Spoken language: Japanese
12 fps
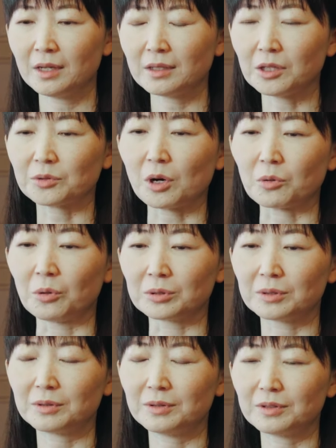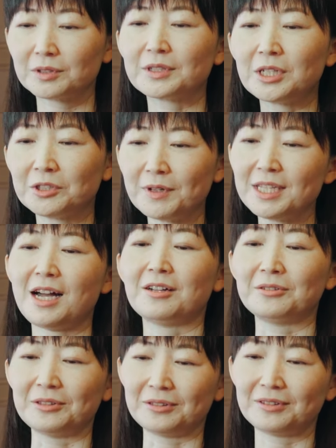なんとかこう机の上にあ
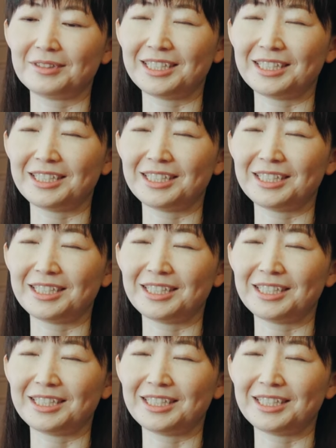る